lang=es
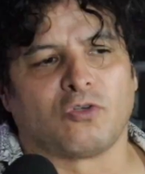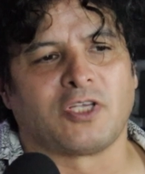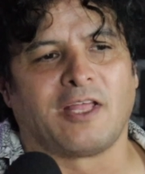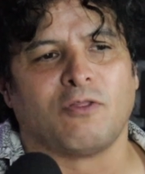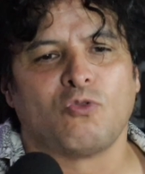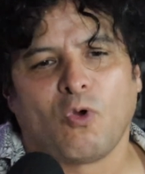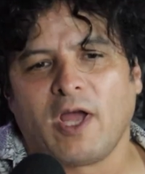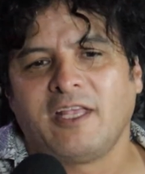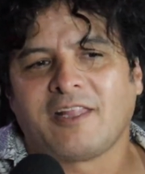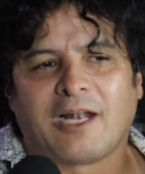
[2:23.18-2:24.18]
o sea, no
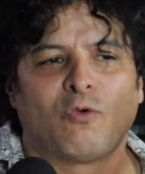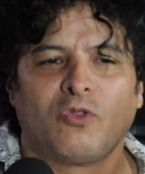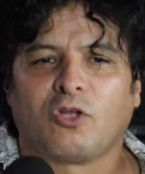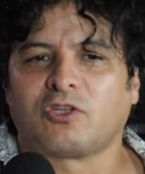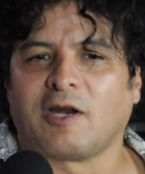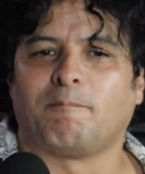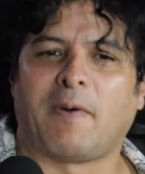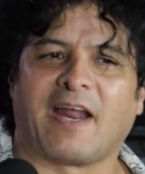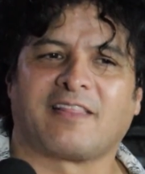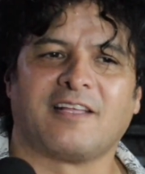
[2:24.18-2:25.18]
hay en alguna otra
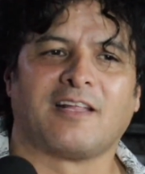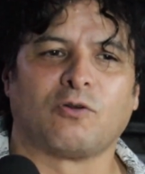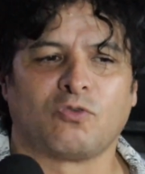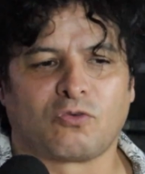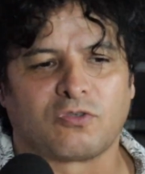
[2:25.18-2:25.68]
parte, en algún otro